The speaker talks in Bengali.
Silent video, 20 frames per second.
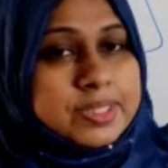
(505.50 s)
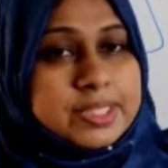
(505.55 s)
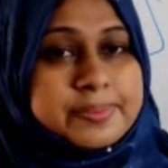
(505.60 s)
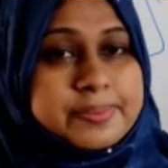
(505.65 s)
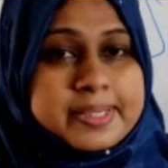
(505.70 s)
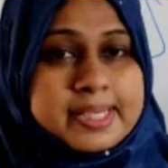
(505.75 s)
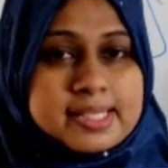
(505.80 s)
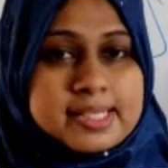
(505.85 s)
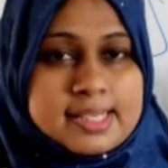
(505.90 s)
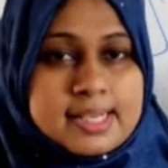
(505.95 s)
আছে
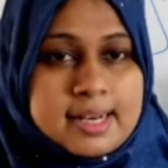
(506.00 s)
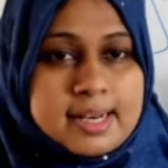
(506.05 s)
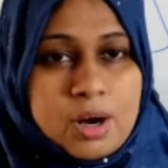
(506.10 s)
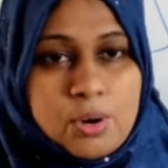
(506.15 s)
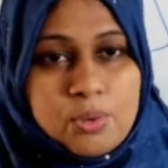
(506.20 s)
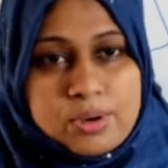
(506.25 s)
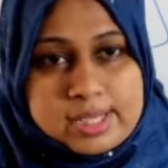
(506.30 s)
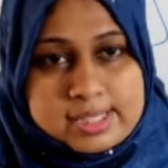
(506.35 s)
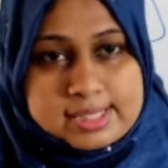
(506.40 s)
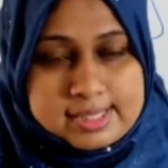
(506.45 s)
নাউন আছে
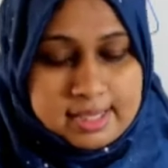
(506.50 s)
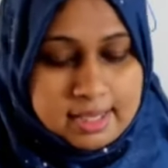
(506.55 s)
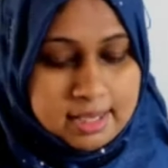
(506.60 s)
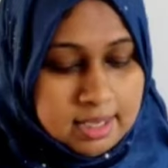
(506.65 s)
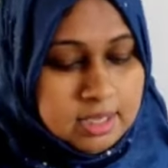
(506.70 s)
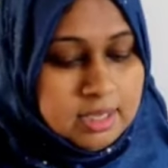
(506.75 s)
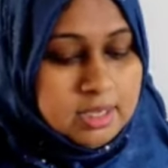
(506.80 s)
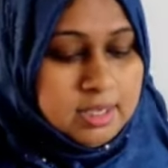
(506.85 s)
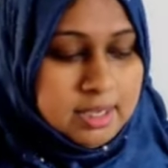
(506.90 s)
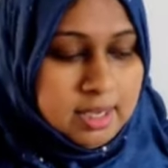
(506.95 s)

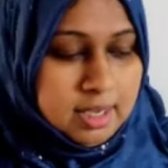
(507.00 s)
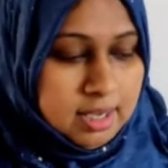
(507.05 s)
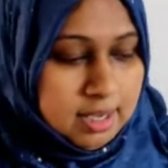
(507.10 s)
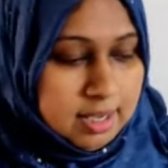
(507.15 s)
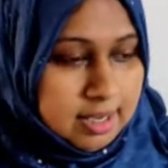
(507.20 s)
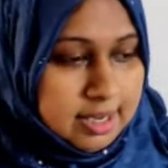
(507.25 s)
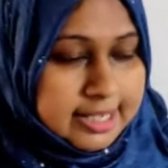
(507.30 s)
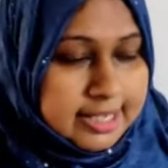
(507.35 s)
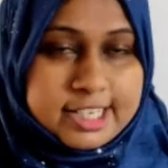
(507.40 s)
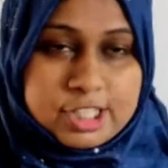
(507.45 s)
এটা
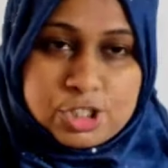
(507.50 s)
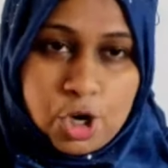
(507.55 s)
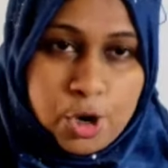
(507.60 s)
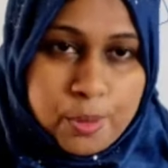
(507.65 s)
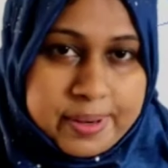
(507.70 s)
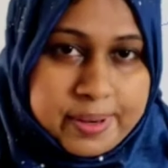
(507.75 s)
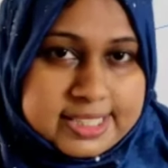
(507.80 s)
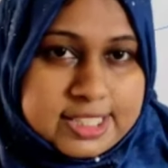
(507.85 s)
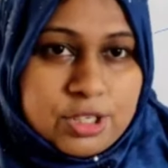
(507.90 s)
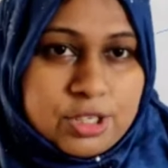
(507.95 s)
সবাই যেন
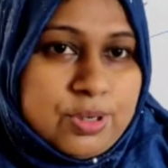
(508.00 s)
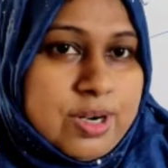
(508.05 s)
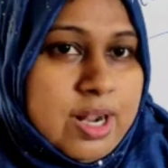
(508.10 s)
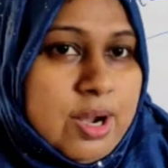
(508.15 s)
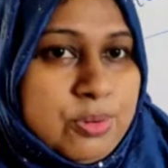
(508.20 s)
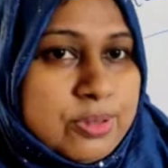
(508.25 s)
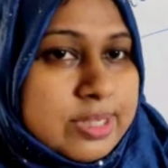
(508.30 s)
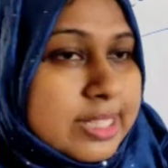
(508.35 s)
নাউন কিন্তু